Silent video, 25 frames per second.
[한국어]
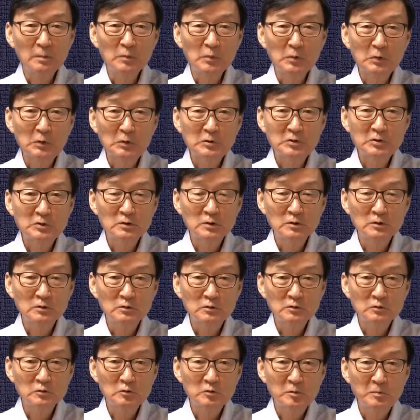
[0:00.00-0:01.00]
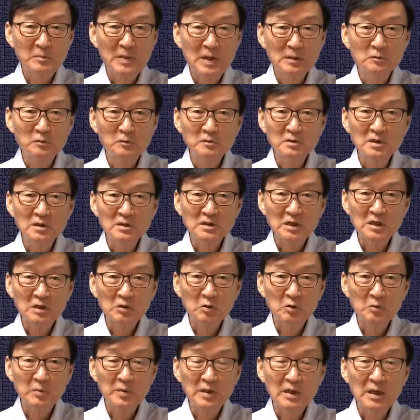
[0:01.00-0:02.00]
무너지는 중국 반도체
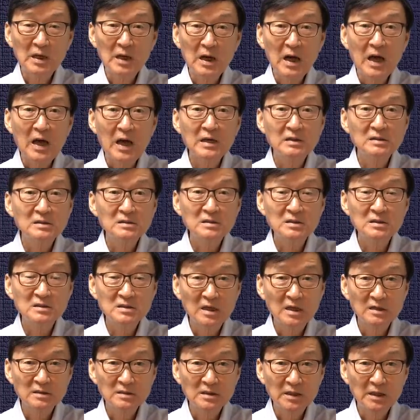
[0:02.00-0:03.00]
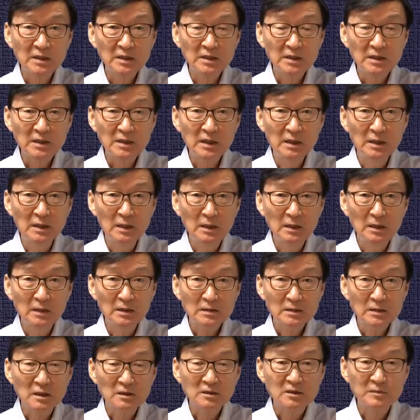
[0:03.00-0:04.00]
산업이 IC 생산이
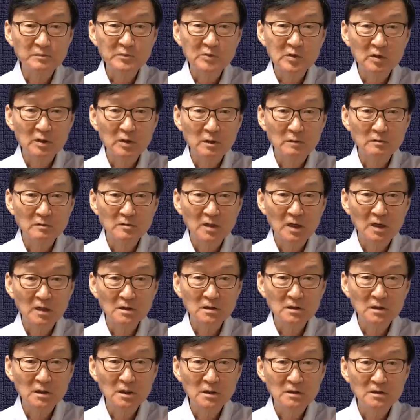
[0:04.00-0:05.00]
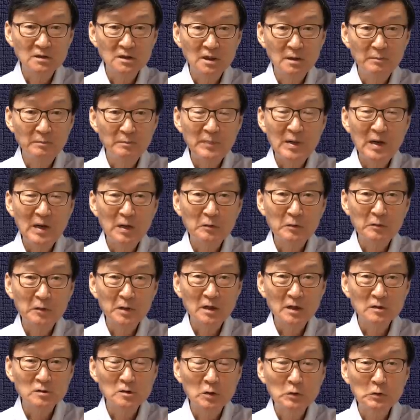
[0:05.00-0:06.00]
그러니까 직접 회로 생산에 지난
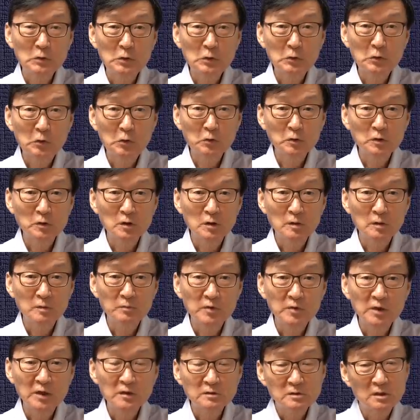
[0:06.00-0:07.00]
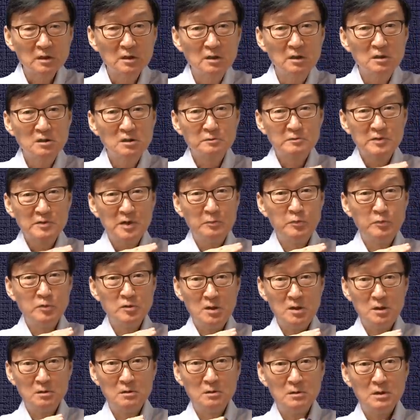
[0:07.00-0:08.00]
8월에 전년 동기 비해서
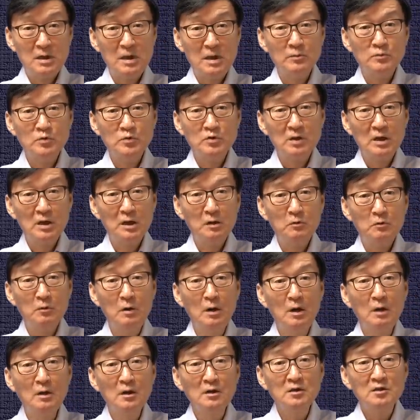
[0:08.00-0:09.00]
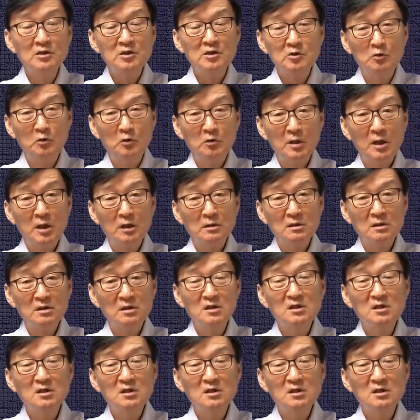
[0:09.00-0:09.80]
24% 감소하고 10월에는